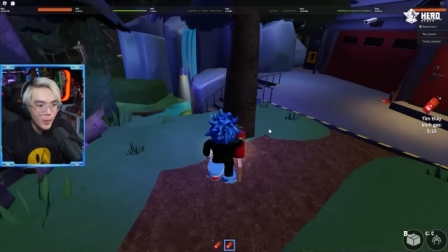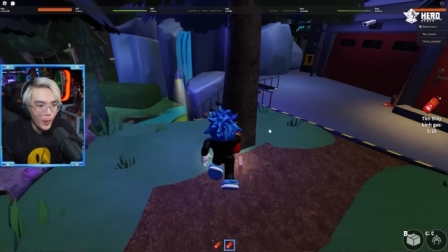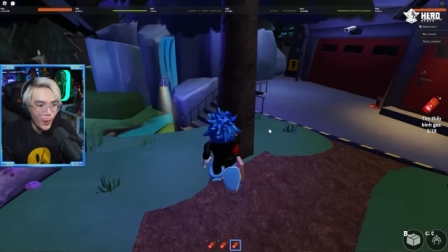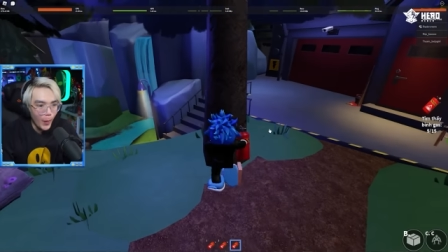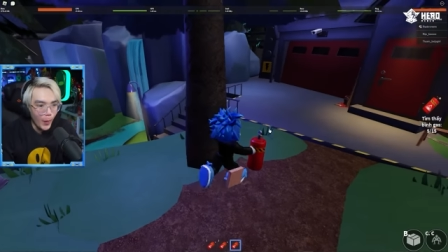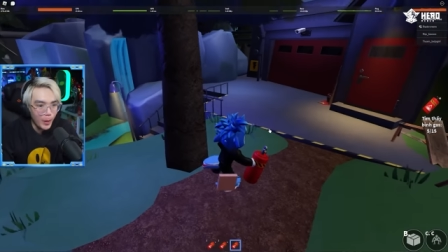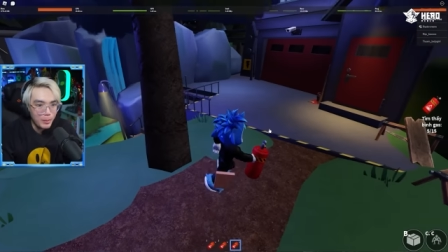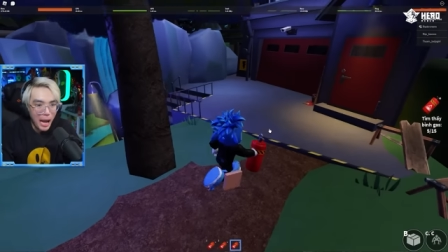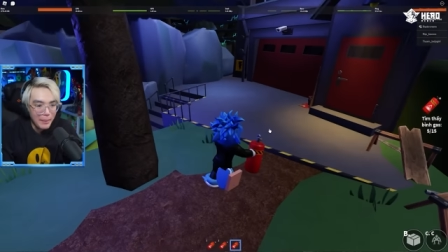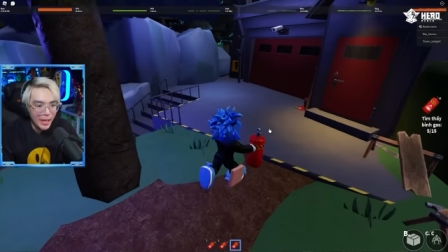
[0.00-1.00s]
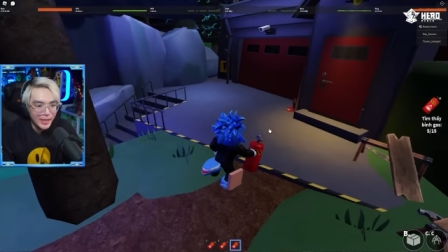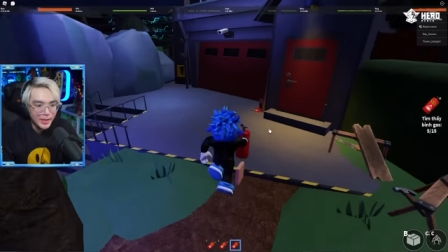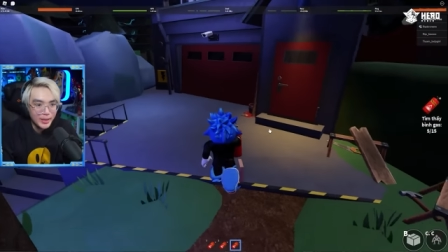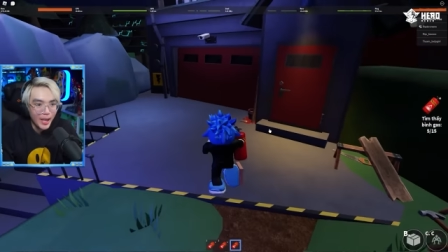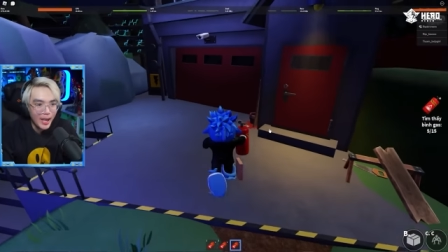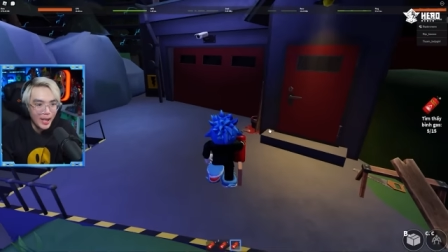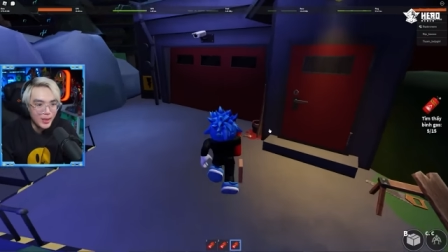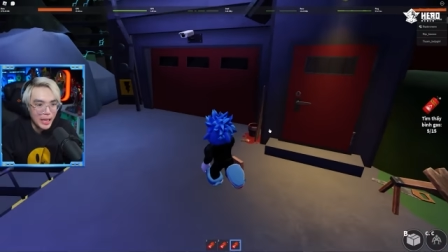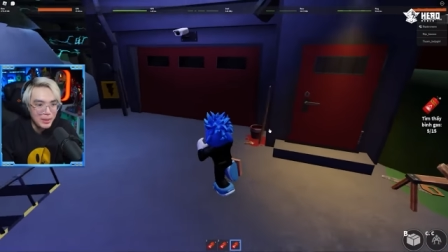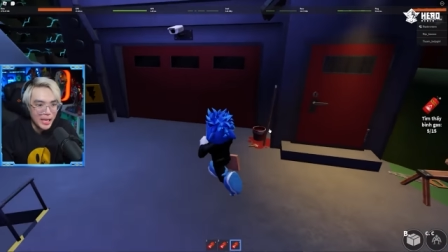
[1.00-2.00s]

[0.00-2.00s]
nè ba bình trời ơi tôi tìm được